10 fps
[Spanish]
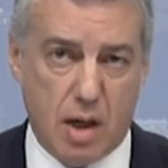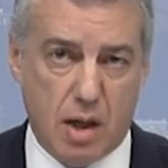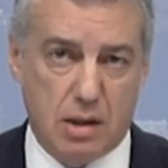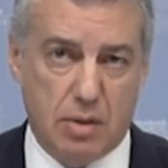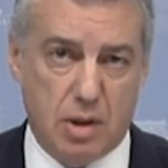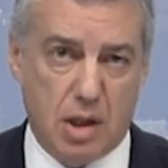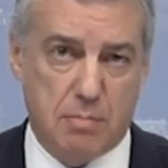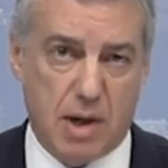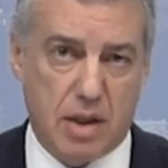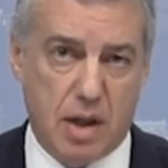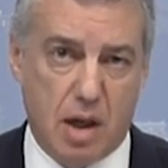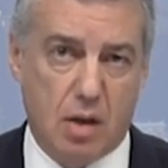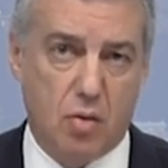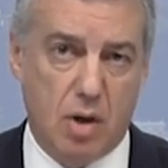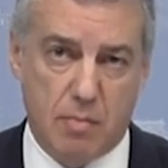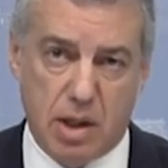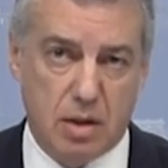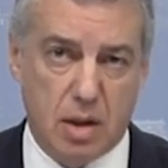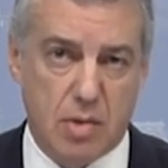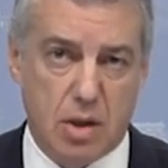la actividad parcial con el
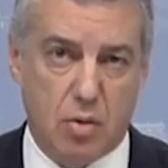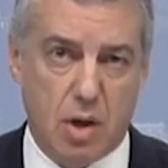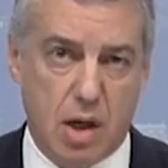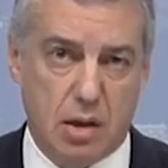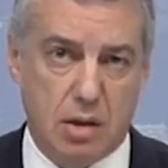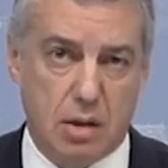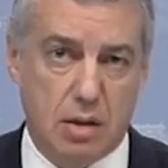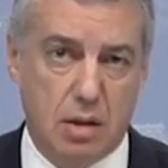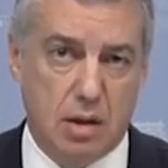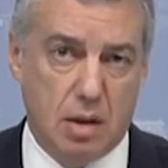mantenimiento del ERTE